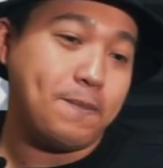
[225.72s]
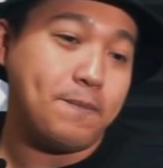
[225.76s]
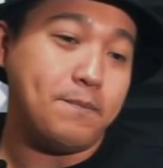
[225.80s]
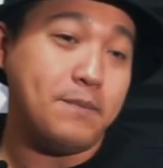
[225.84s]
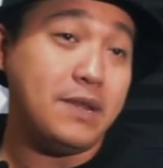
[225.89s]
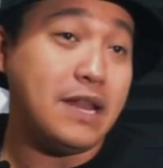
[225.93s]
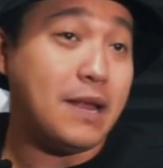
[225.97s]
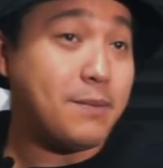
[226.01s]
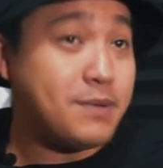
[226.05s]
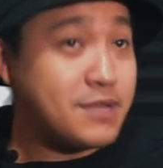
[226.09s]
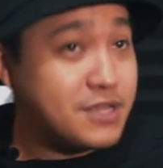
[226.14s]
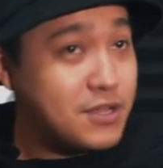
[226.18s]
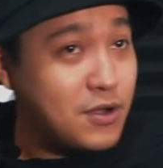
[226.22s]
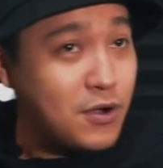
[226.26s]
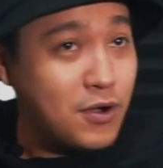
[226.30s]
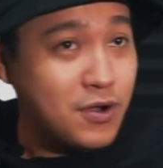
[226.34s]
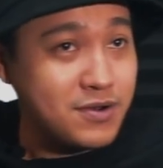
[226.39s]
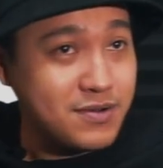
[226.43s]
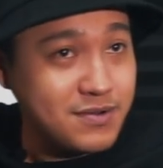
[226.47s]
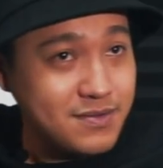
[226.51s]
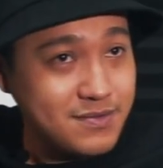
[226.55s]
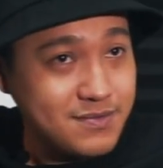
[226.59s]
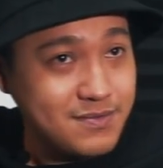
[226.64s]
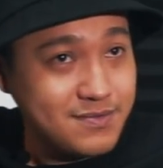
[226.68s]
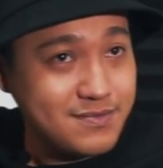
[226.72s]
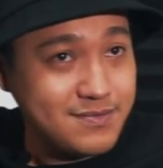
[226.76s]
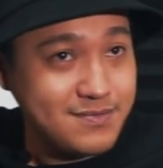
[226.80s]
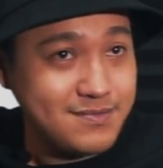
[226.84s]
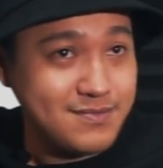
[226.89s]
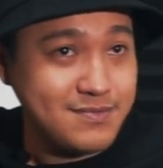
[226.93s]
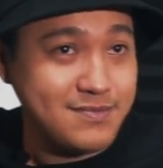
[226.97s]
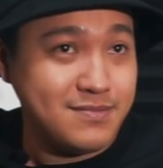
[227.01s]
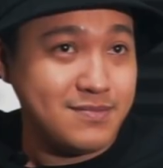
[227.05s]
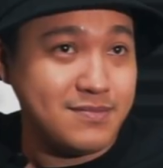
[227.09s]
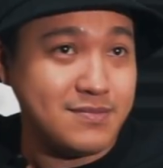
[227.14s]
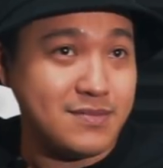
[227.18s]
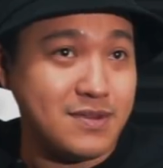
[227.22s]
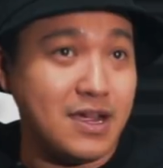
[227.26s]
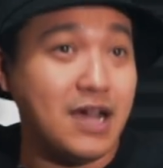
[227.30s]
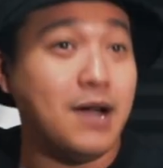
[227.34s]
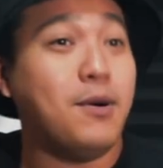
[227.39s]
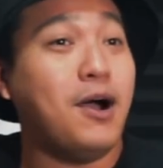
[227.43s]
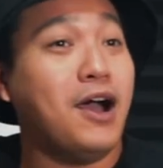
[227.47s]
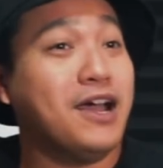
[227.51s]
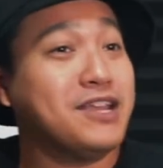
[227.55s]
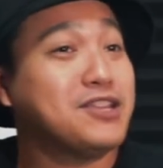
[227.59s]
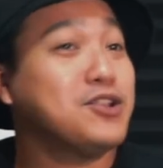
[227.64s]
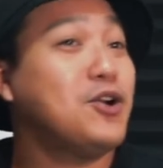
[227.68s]
มีแล้วพิโซด
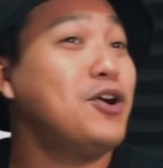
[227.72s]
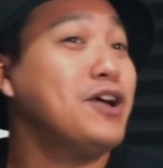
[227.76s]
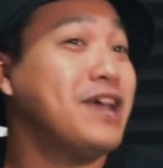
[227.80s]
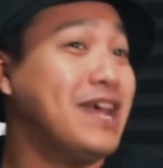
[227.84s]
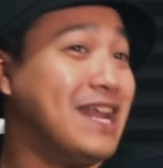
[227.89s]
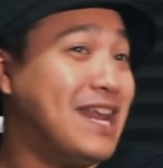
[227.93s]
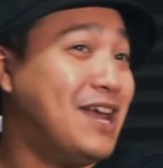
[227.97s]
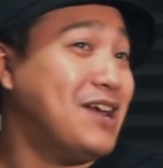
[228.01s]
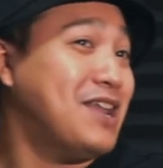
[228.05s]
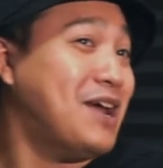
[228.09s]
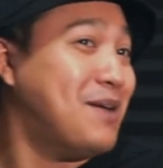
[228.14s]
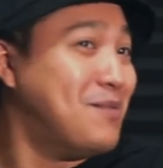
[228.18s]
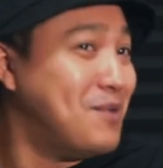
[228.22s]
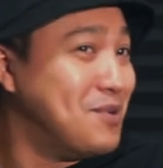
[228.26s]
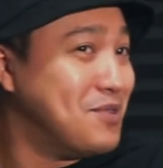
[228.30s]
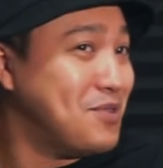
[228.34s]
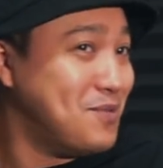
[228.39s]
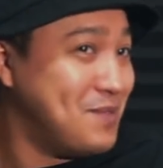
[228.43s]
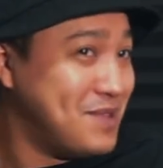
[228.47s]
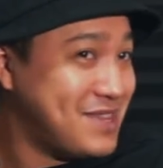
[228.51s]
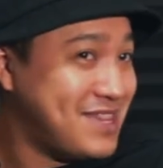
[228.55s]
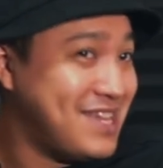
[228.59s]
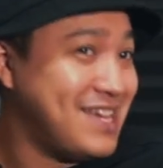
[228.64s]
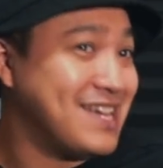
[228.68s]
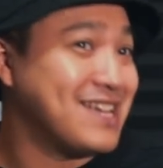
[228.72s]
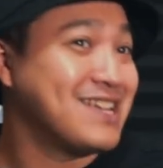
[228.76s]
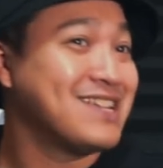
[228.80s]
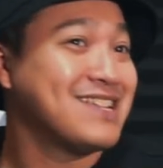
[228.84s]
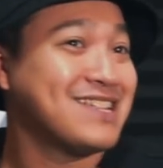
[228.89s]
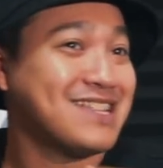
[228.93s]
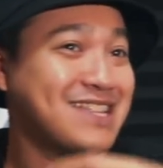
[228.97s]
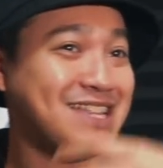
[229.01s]
พอไอโจ้เห็นเราทำออโตเมติก